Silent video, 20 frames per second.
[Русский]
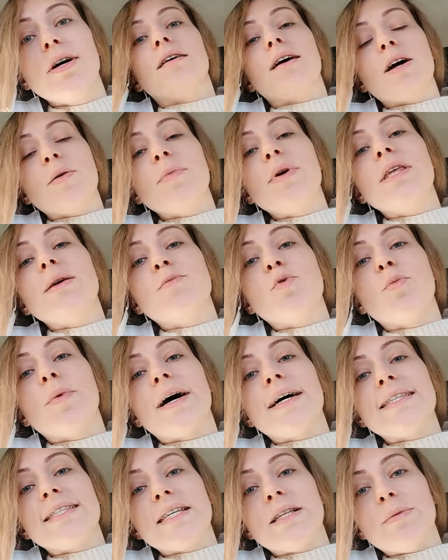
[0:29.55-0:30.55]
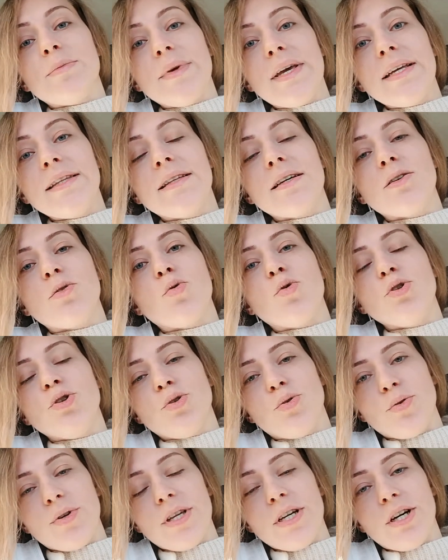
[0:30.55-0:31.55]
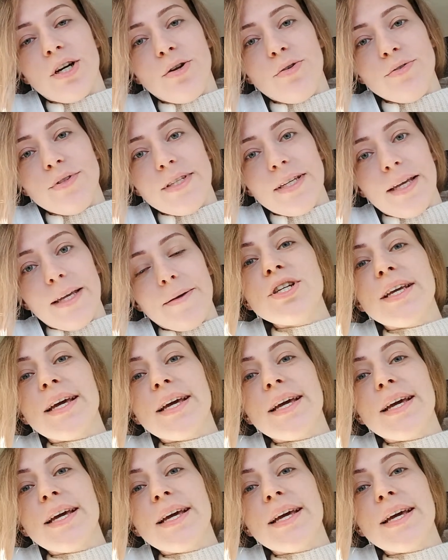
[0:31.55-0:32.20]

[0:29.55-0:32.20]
как минимум один метр от других людей.